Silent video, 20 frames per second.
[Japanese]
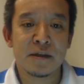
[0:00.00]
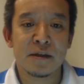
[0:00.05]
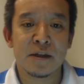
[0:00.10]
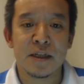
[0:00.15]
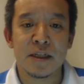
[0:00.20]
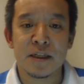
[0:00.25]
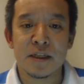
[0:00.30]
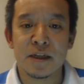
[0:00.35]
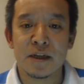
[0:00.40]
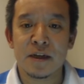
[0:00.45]
つ
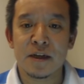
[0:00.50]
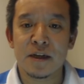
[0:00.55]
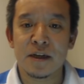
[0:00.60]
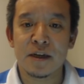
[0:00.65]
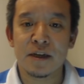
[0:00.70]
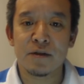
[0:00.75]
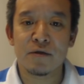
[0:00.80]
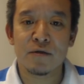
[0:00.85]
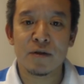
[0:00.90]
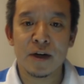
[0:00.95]
です
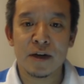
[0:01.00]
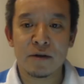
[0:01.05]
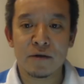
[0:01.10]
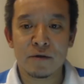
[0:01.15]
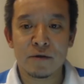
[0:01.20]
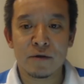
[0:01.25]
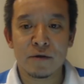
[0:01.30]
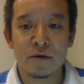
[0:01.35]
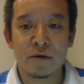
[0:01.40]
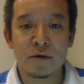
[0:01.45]
ね、動画の
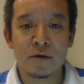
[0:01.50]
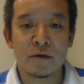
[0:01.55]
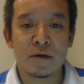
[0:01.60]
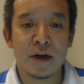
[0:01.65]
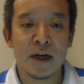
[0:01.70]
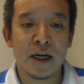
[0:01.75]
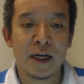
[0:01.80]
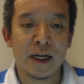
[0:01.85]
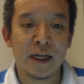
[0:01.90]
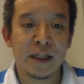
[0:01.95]
方
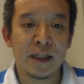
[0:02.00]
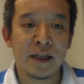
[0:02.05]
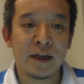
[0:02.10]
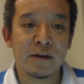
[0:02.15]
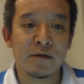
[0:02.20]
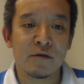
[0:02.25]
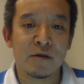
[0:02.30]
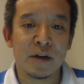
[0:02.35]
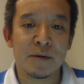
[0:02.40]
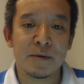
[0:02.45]
を上げ
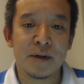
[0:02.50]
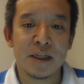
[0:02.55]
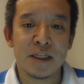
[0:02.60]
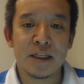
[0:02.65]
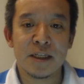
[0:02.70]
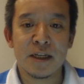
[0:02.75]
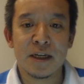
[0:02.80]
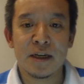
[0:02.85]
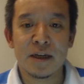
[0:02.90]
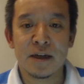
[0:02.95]
ておりまし
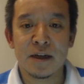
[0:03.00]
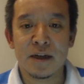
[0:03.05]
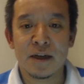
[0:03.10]
て、